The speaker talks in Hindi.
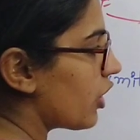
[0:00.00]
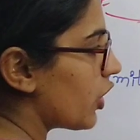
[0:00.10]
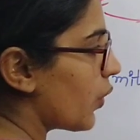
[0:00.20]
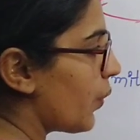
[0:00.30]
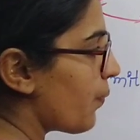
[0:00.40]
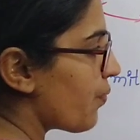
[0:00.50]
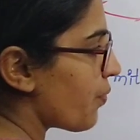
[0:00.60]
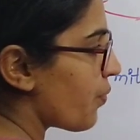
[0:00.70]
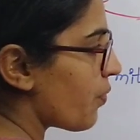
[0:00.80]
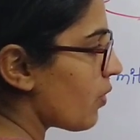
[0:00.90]
करते हो
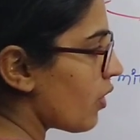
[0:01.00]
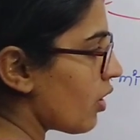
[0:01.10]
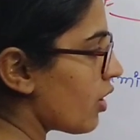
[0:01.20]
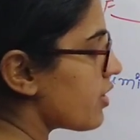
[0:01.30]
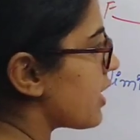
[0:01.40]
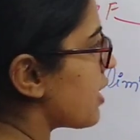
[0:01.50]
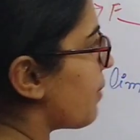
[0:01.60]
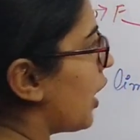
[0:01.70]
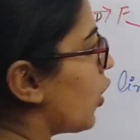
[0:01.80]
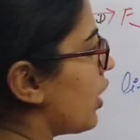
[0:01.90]
जैसे
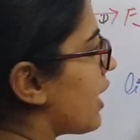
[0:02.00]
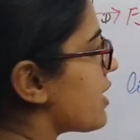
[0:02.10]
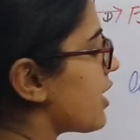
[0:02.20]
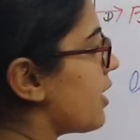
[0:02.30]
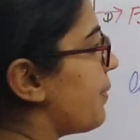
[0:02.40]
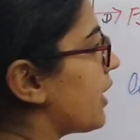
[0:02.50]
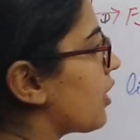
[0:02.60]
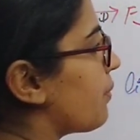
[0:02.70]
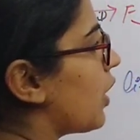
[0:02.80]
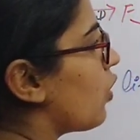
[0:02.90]
मान लो इलास्टिक लिमिट
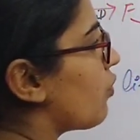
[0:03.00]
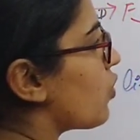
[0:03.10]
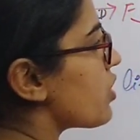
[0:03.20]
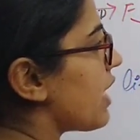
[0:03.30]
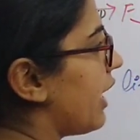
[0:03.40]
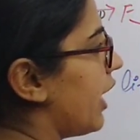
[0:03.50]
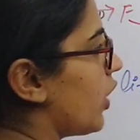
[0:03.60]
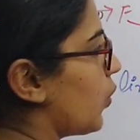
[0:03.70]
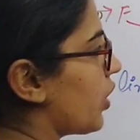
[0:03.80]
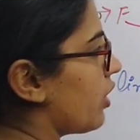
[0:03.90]
तक मान लो फोर्स है
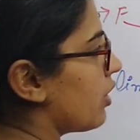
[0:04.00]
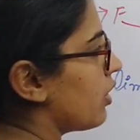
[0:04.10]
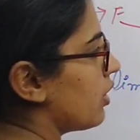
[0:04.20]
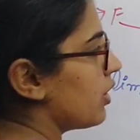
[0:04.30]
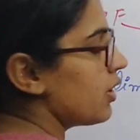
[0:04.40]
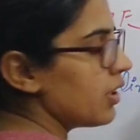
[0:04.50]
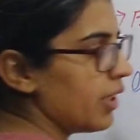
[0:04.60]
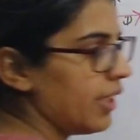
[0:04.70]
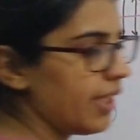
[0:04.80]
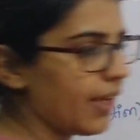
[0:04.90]
एट न्यूटन
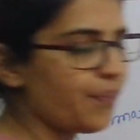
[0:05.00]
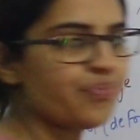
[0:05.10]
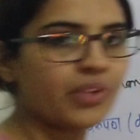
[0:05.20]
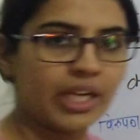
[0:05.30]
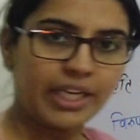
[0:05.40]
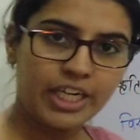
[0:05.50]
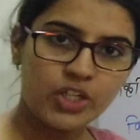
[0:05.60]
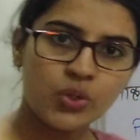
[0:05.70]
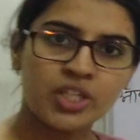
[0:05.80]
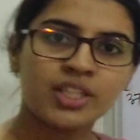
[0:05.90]
ठीक है एट
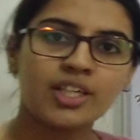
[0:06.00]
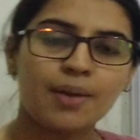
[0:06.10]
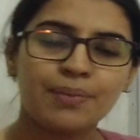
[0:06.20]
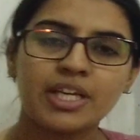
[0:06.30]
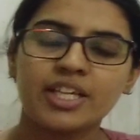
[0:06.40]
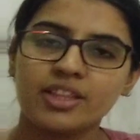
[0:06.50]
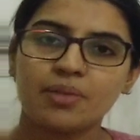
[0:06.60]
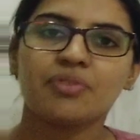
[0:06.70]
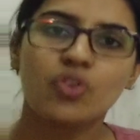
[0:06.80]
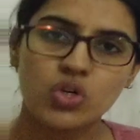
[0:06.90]
न्यूटन तक आपने
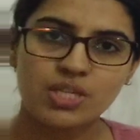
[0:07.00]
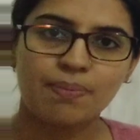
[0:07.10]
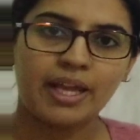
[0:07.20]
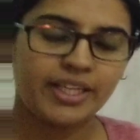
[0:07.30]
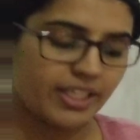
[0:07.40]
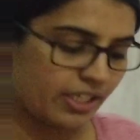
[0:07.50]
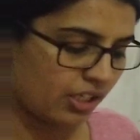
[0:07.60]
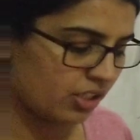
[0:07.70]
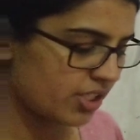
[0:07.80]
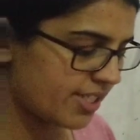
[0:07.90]
कितने भी फोर्स अप्लाई किए
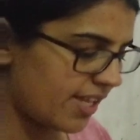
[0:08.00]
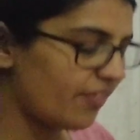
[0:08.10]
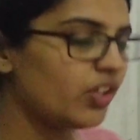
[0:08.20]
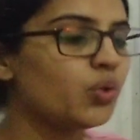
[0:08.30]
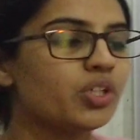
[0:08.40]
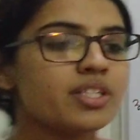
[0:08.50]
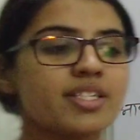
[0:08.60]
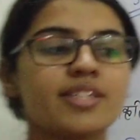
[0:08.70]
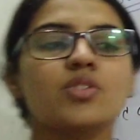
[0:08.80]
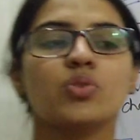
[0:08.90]
ना सेवन न्यूटन
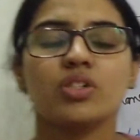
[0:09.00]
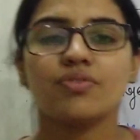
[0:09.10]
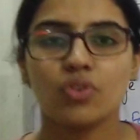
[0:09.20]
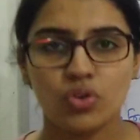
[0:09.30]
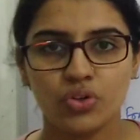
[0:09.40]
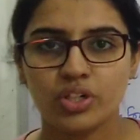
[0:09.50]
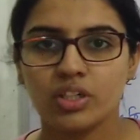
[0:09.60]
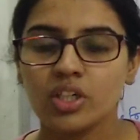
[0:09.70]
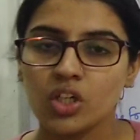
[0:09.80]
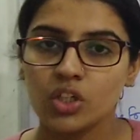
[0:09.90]
सिक्स न्यूटन फोर
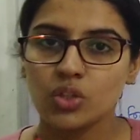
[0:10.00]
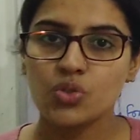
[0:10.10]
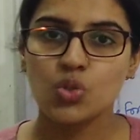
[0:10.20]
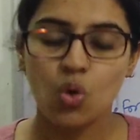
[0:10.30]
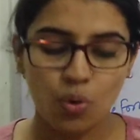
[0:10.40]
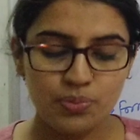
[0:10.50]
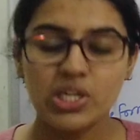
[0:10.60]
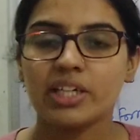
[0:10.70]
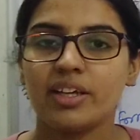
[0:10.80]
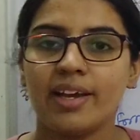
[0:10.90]
न्यूटन तो जो
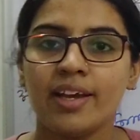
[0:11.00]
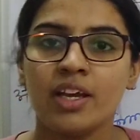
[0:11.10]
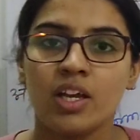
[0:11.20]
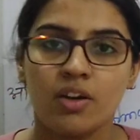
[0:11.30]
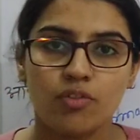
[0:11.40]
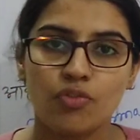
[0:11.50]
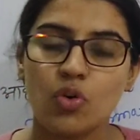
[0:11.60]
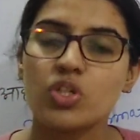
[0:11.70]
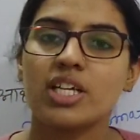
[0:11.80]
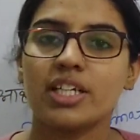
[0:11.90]
ऑब्जेक्ट है वो
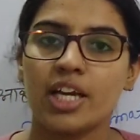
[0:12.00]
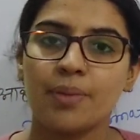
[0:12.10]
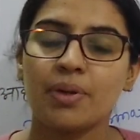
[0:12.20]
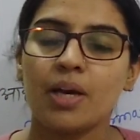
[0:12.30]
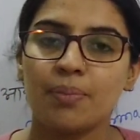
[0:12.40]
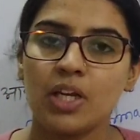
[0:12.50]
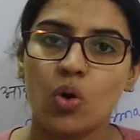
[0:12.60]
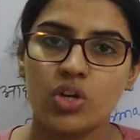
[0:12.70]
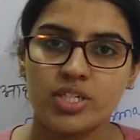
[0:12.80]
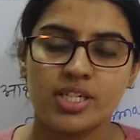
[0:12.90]
फोर्स हटाने पर अपनी
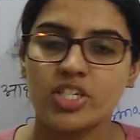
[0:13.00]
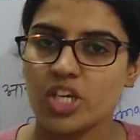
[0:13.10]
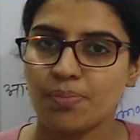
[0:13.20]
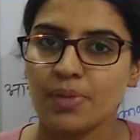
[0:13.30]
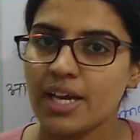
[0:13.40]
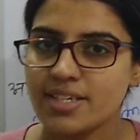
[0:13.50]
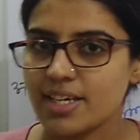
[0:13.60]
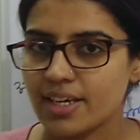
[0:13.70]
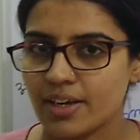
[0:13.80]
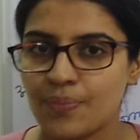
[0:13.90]
ओरिजिनल शेप में आ
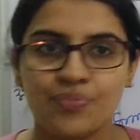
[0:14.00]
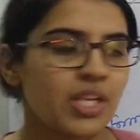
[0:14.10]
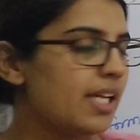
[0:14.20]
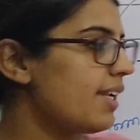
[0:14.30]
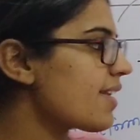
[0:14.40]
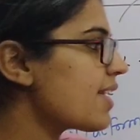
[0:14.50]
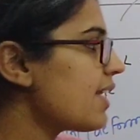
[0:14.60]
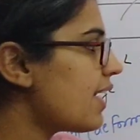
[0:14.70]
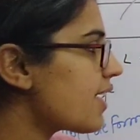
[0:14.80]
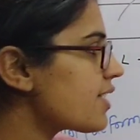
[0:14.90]
जाएगा लेकिन
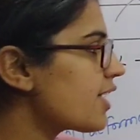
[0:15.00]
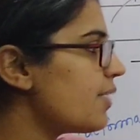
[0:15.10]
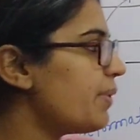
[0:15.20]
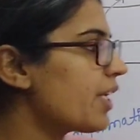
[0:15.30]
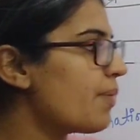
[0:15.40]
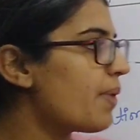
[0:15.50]
इलास्टिक लिमिट के